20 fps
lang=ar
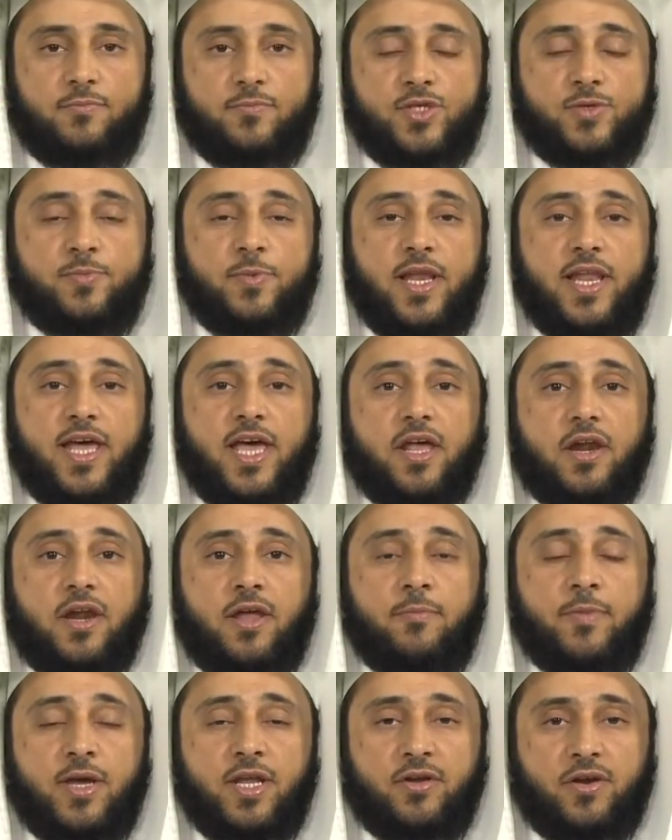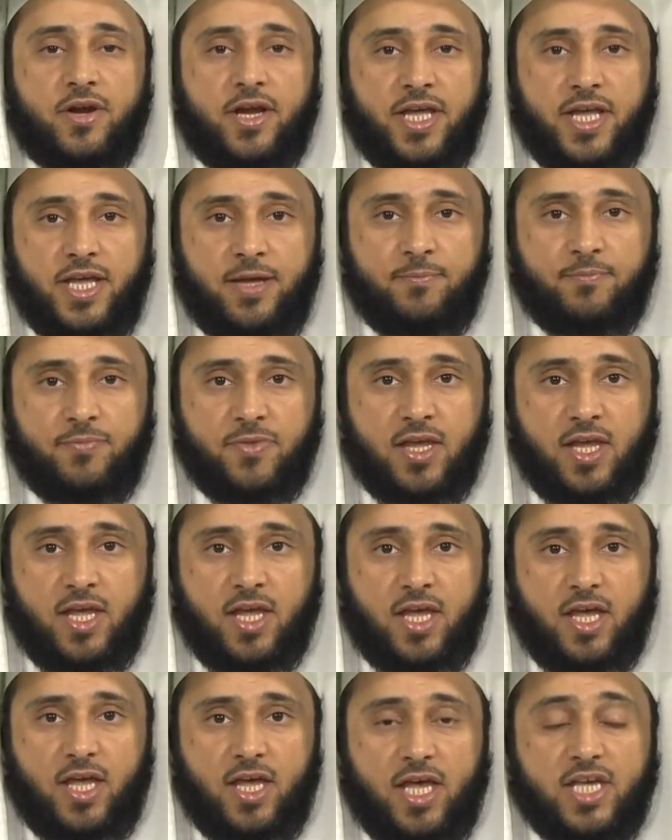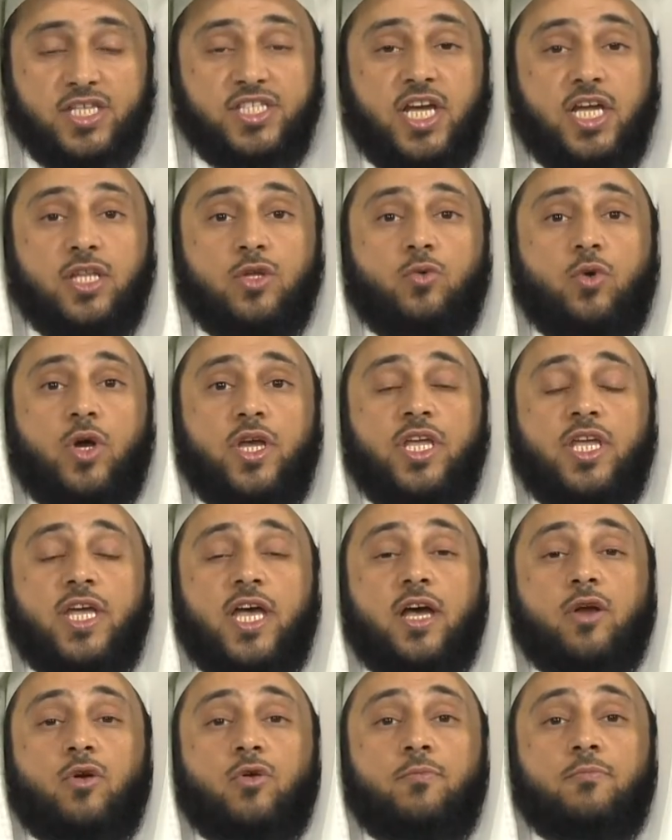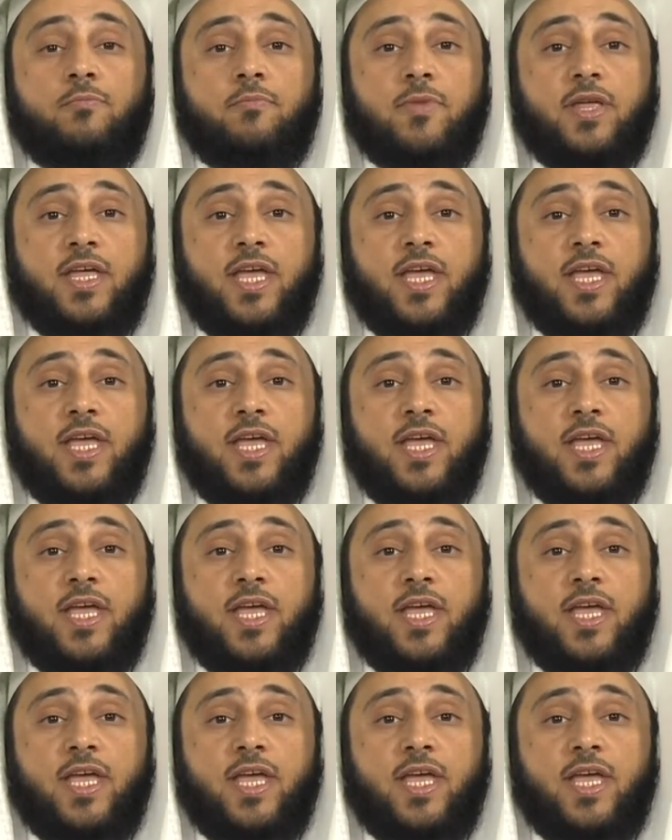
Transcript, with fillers: بسم الله الرحمن الرحيم اسعد واياكم